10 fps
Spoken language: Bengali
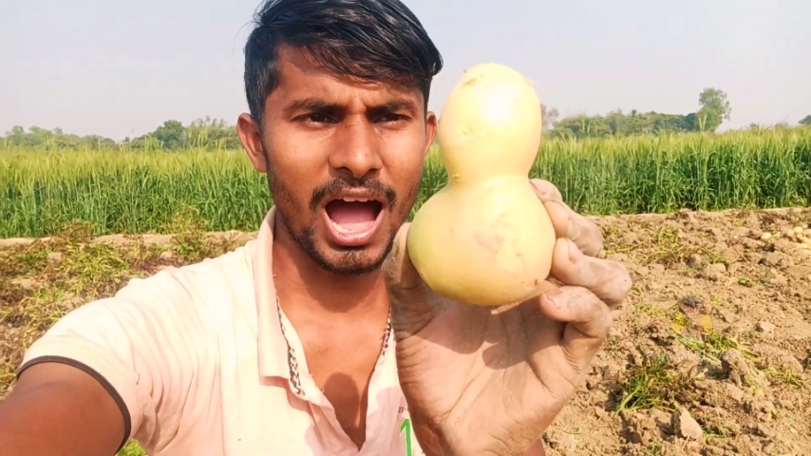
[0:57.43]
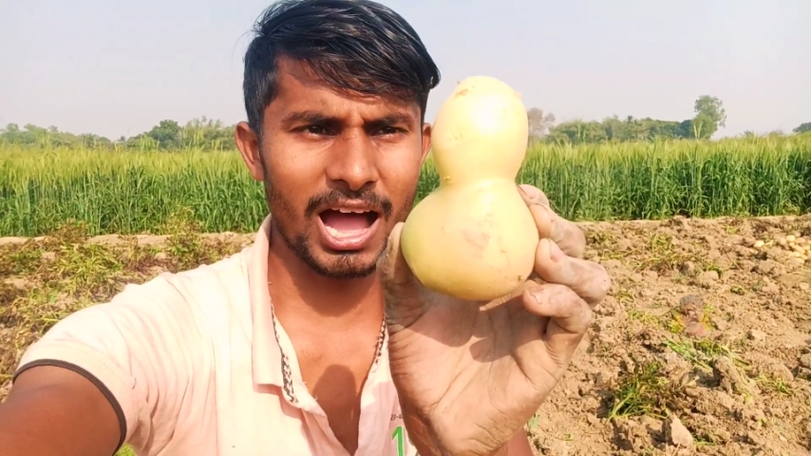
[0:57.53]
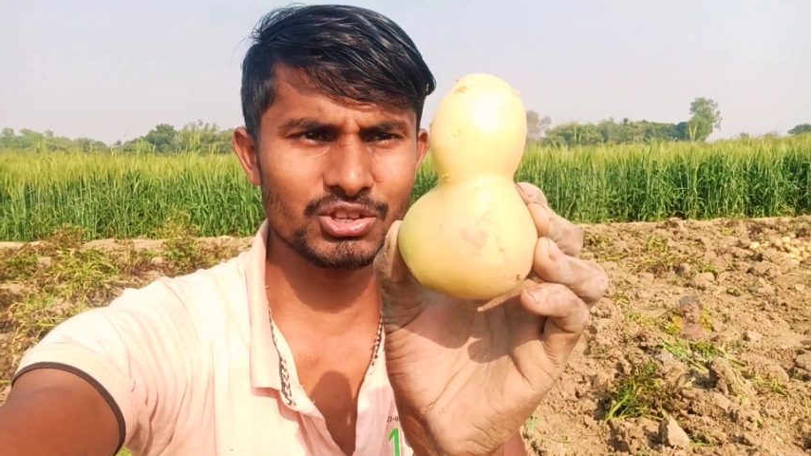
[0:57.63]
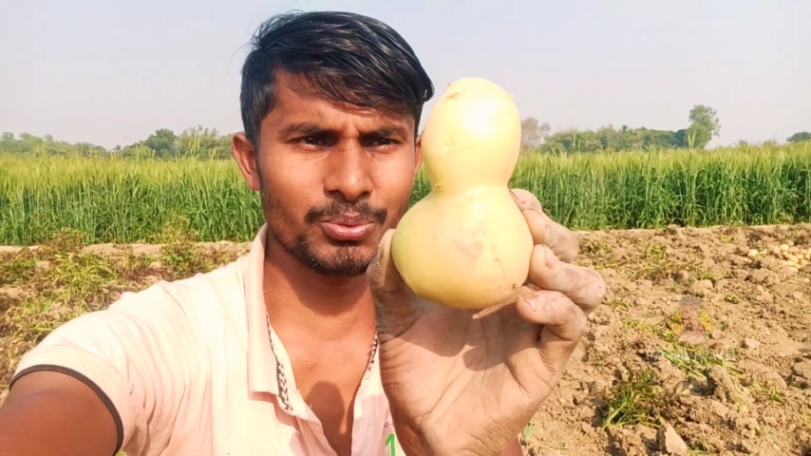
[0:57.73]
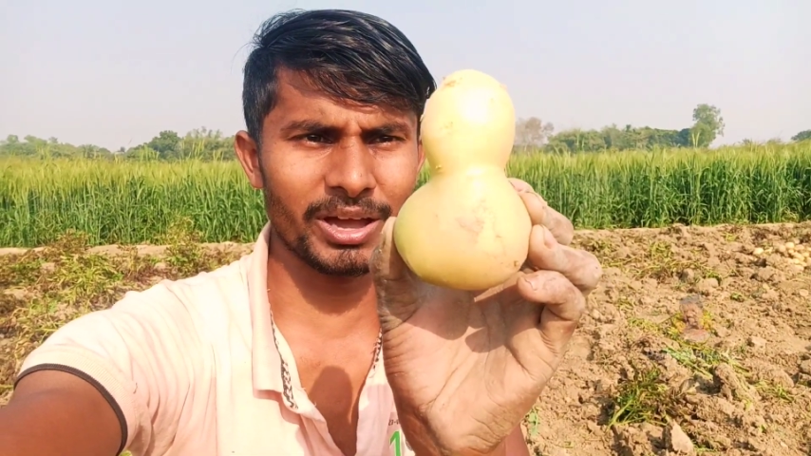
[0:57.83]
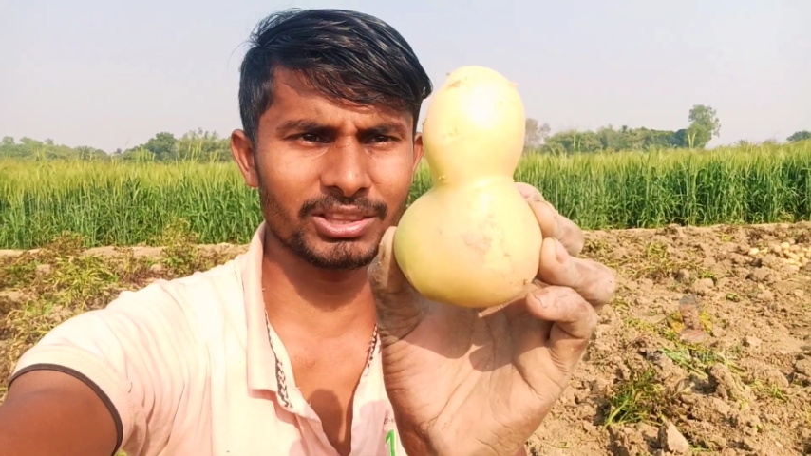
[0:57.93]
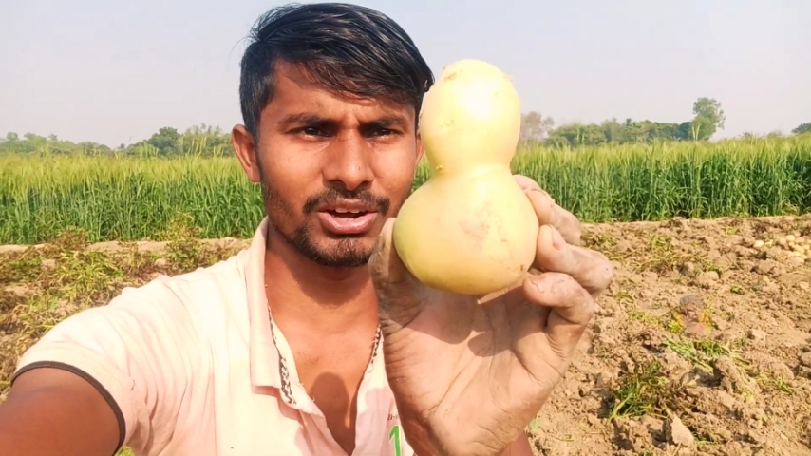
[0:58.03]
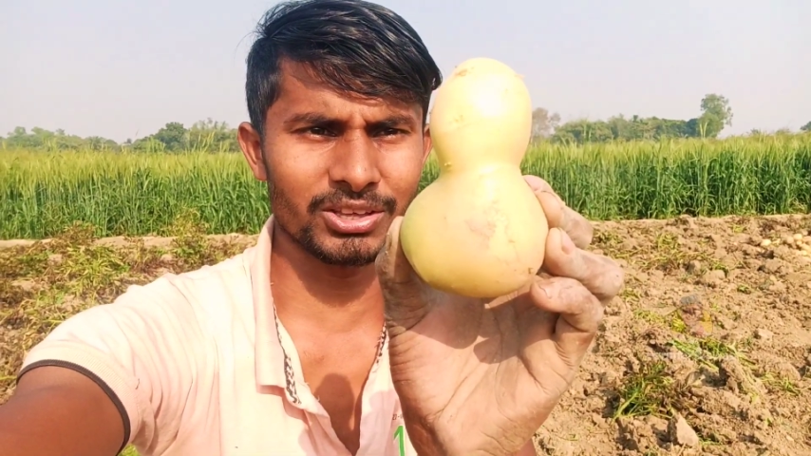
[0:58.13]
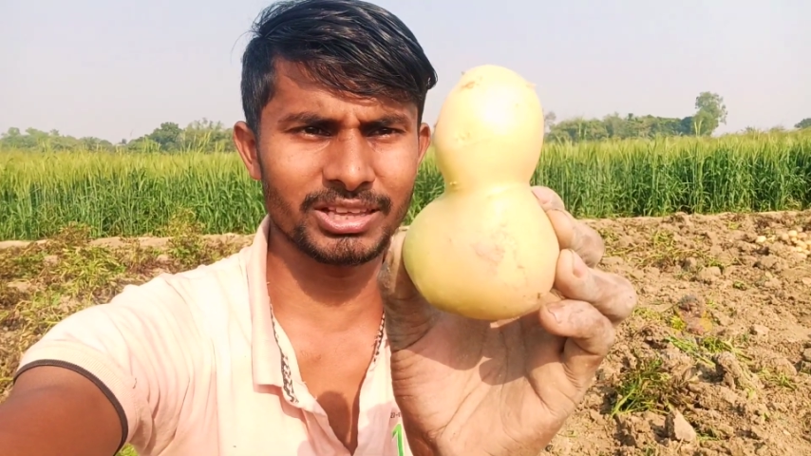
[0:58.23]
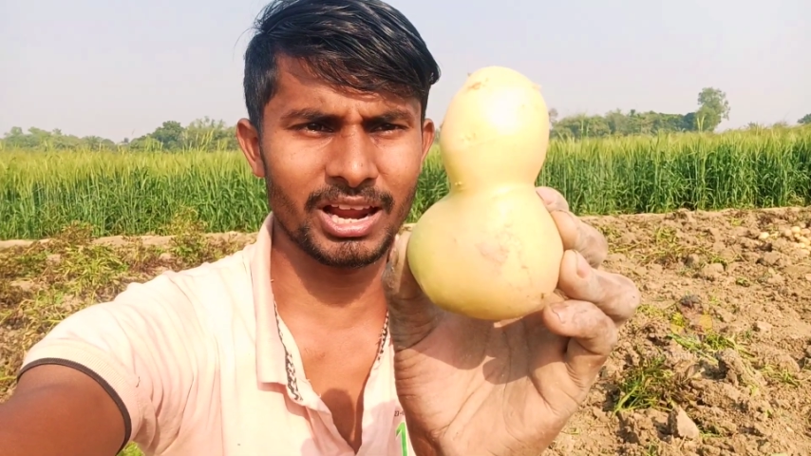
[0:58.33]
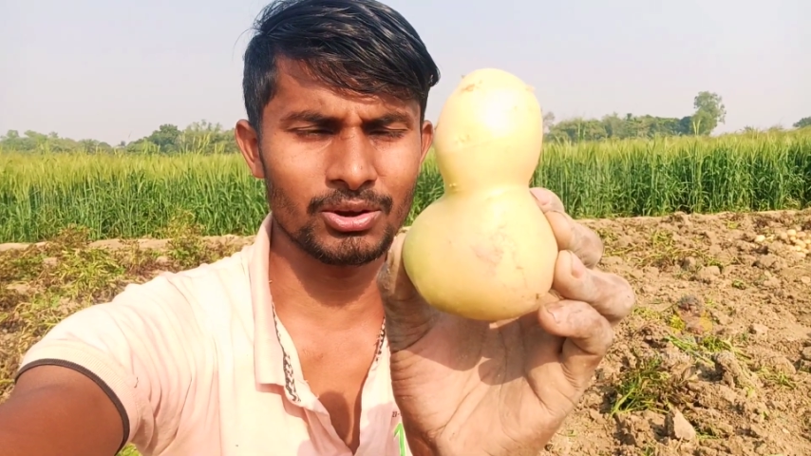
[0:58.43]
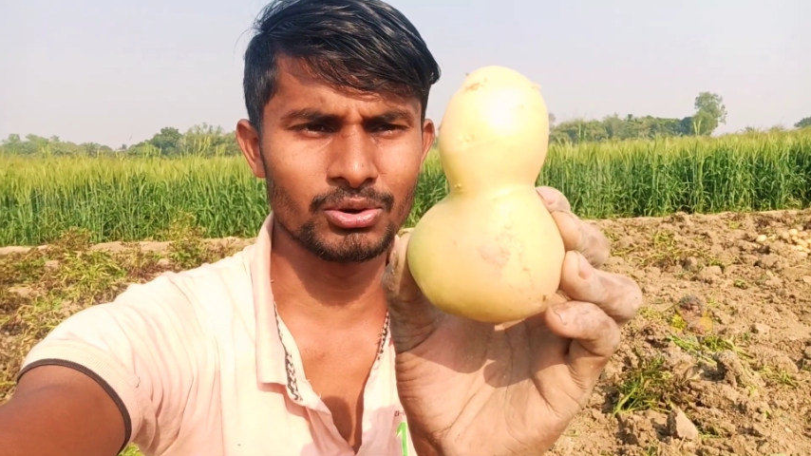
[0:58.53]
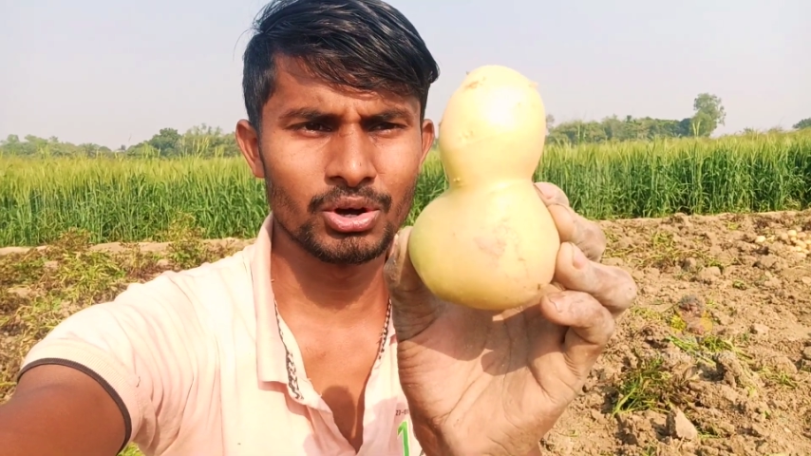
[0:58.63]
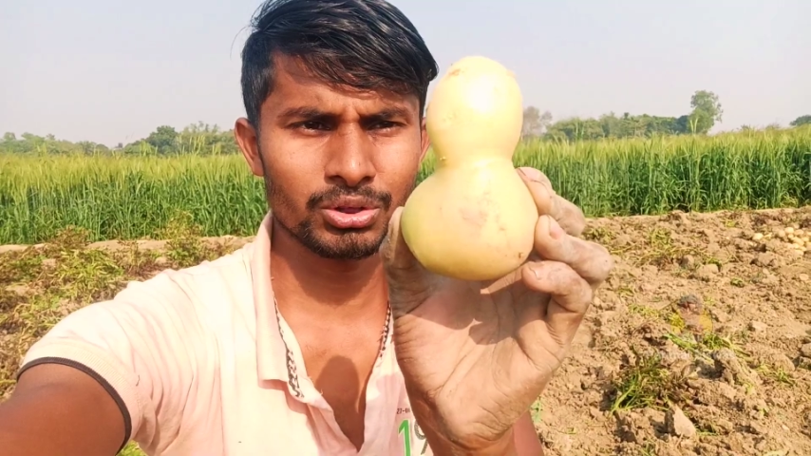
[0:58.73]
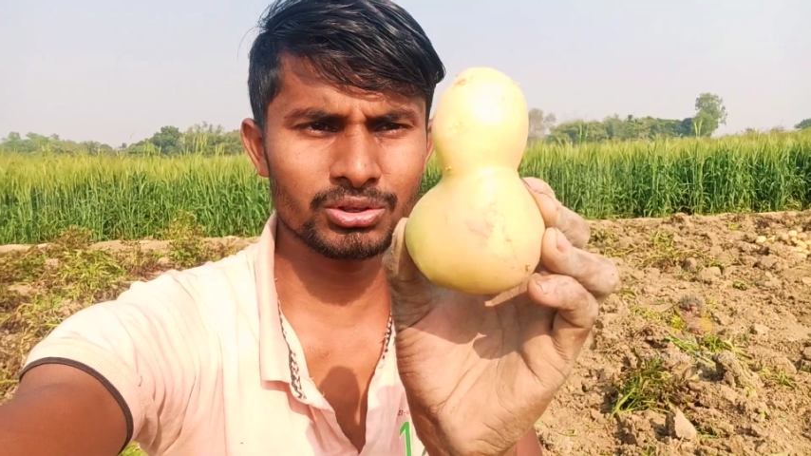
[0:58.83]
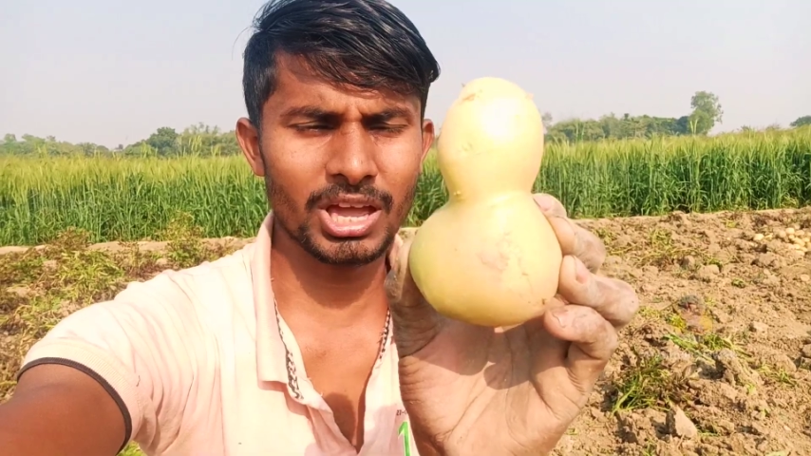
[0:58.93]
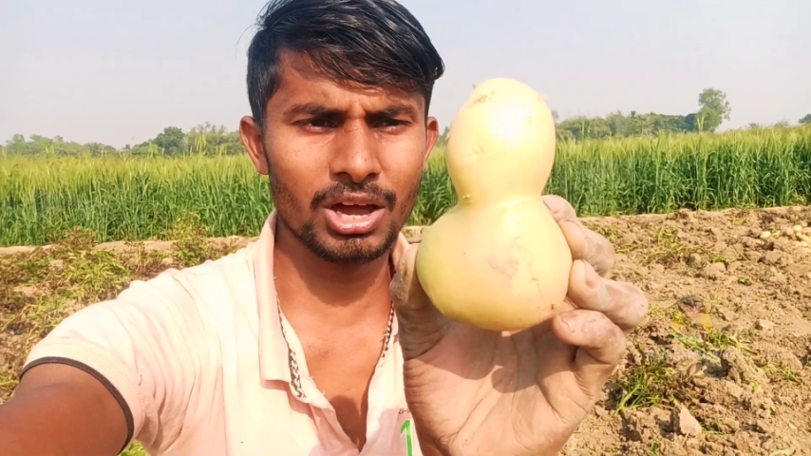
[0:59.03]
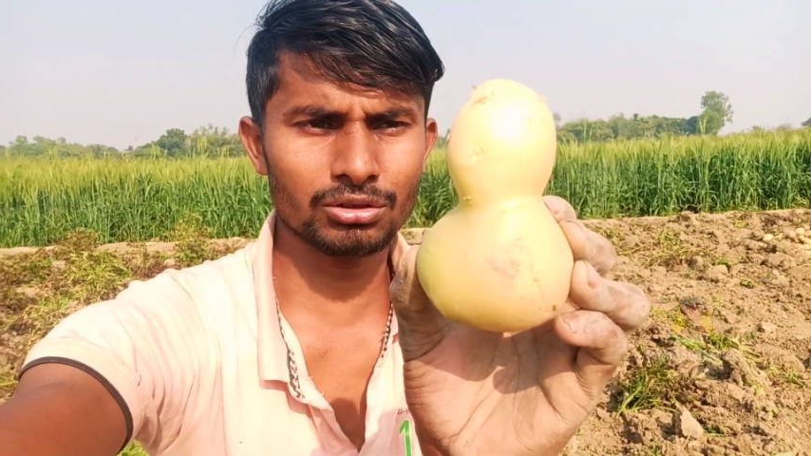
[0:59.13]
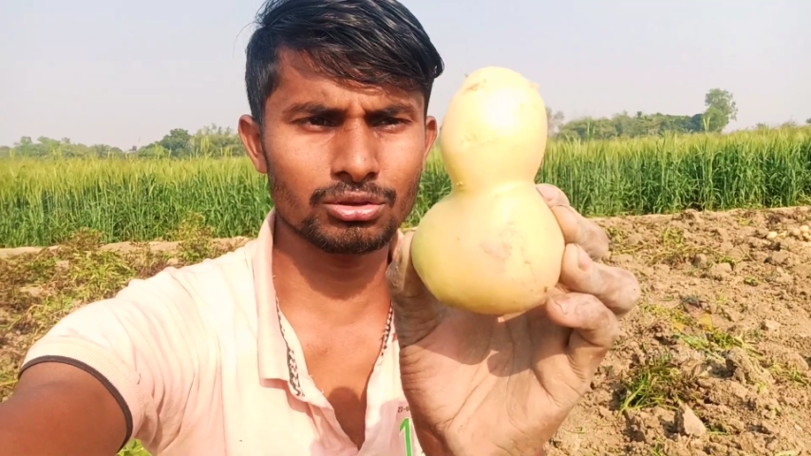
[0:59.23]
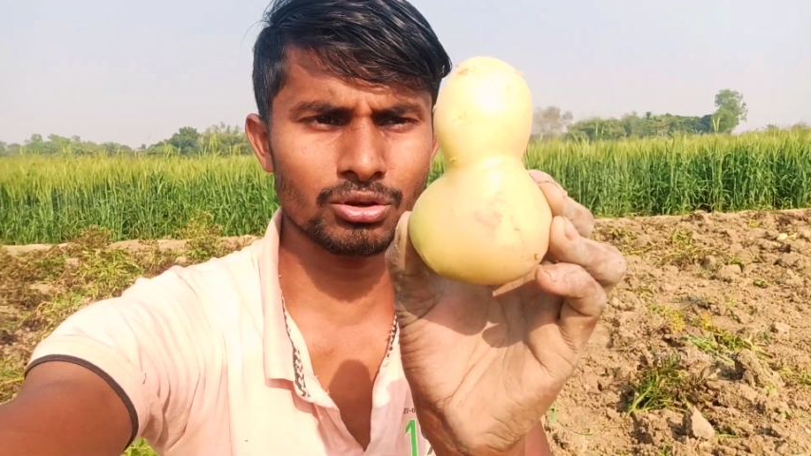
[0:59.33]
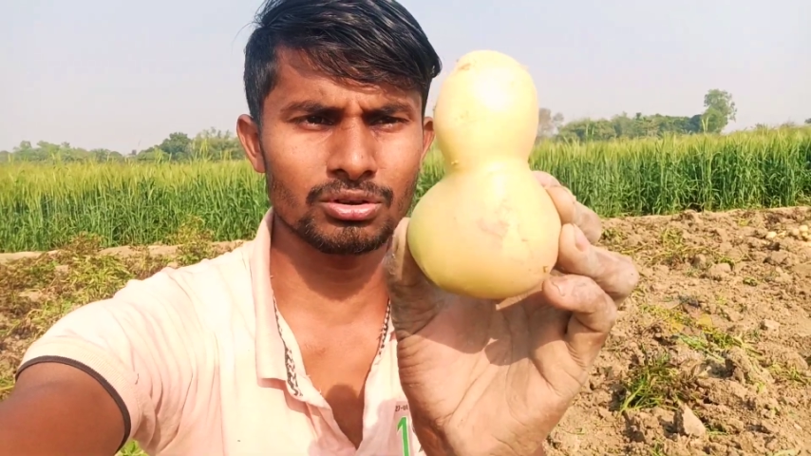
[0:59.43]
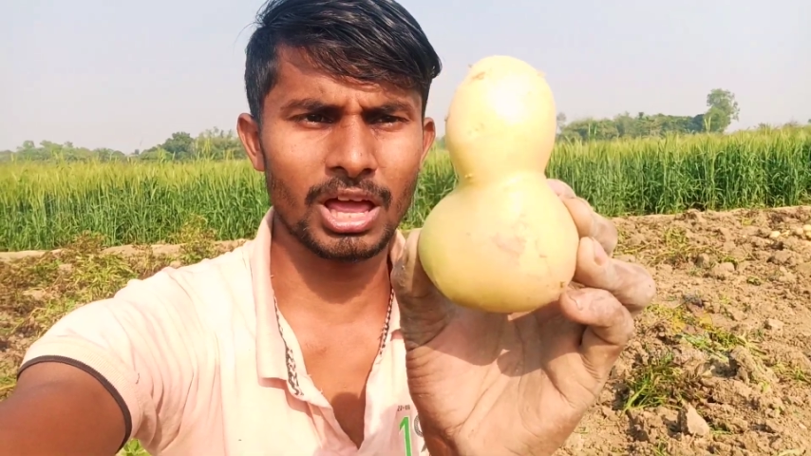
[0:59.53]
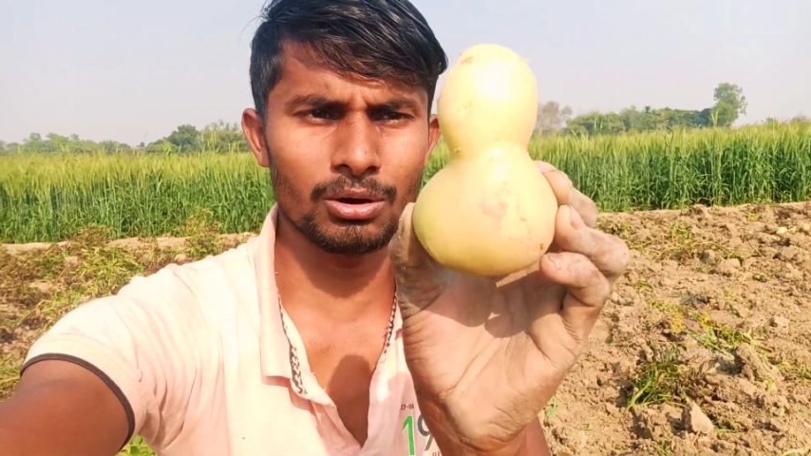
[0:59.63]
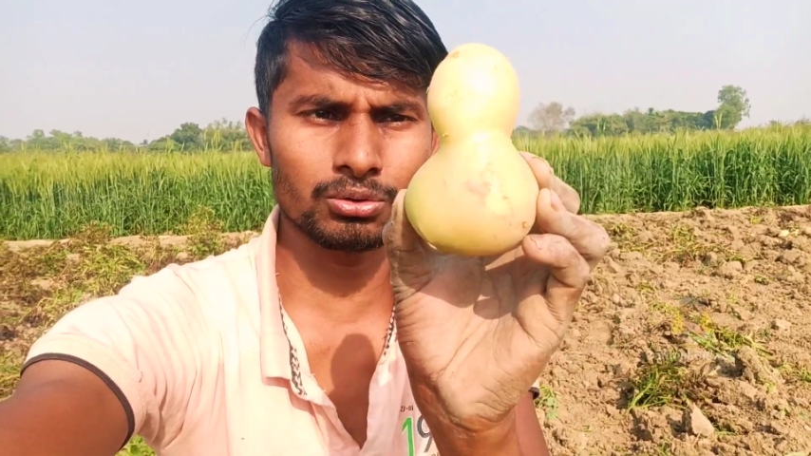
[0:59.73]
আজব এক ধরনের আলু তো যাই হোক তো চলুন আলু